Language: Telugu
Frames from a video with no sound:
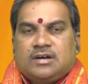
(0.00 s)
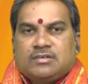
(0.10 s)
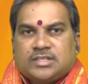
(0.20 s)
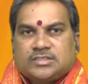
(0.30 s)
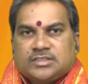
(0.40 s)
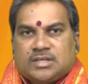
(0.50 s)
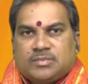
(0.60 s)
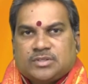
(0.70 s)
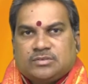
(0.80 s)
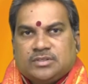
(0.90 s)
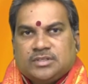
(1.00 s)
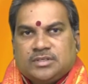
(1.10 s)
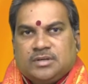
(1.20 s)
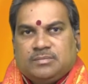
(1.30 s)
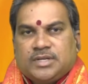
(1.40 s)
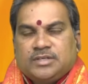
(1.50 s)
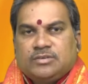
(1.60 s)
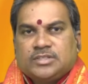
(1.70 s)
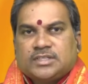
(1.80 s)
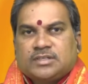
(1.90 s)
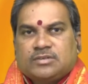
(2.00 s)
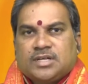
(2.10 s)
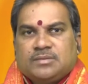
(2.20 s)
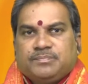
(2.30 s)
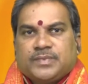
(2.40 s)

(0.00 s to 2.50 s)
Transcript: అవకాశం కనబడుతోంది మరి ఈ రోజంతా కూడా